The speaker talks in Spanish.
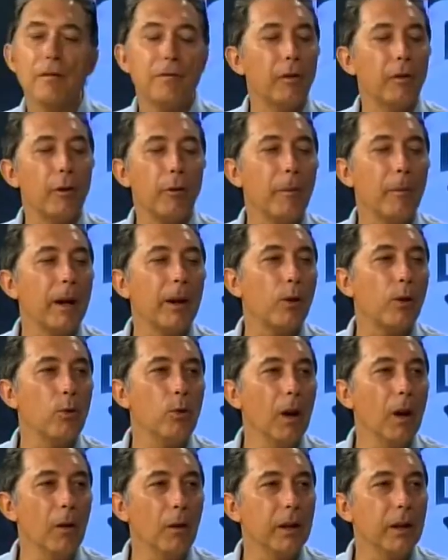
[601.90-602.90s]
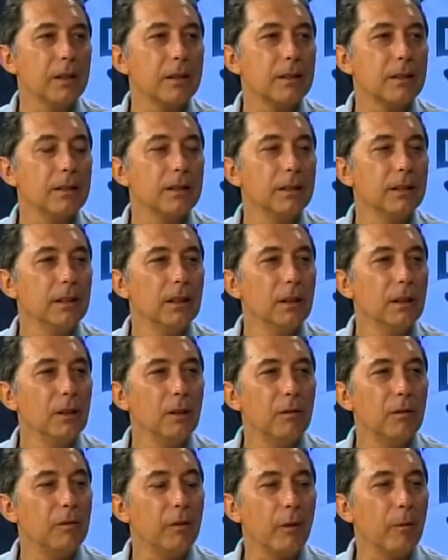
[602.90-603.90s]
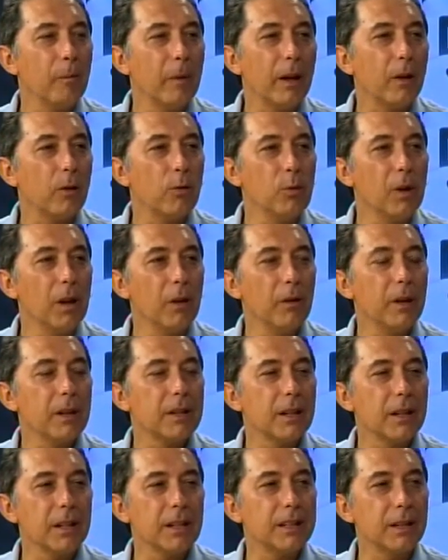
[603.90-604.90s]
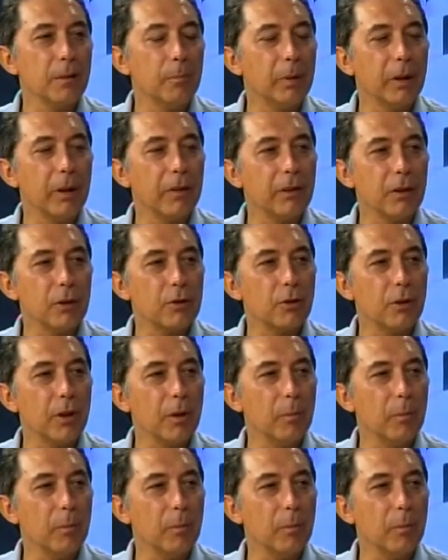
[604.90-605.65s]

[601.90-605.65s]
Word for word: Formar jugadores. Formar jugadores en este precioso